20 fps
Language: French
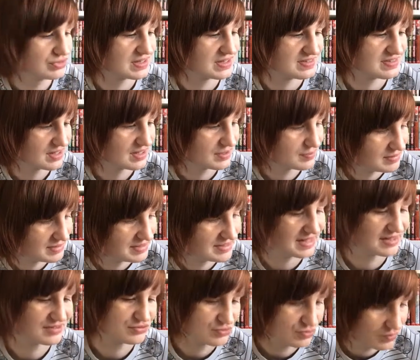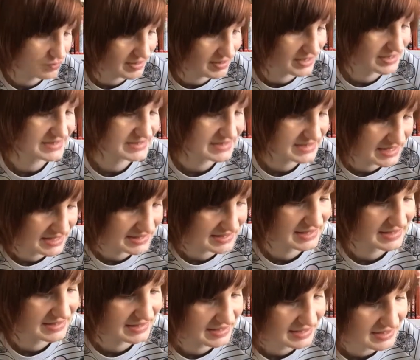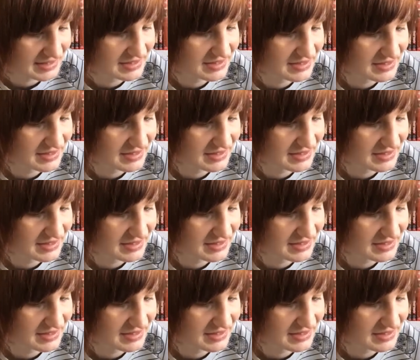des explications, machin, nan.